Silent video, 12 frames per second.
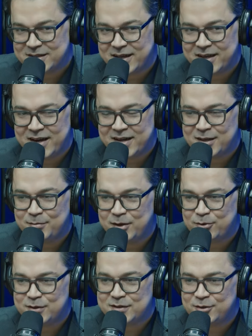Aguiar, também
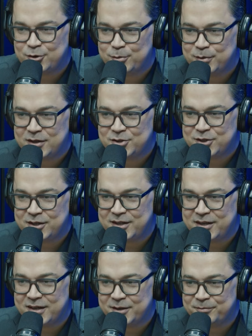conhecido como Teixeirinha.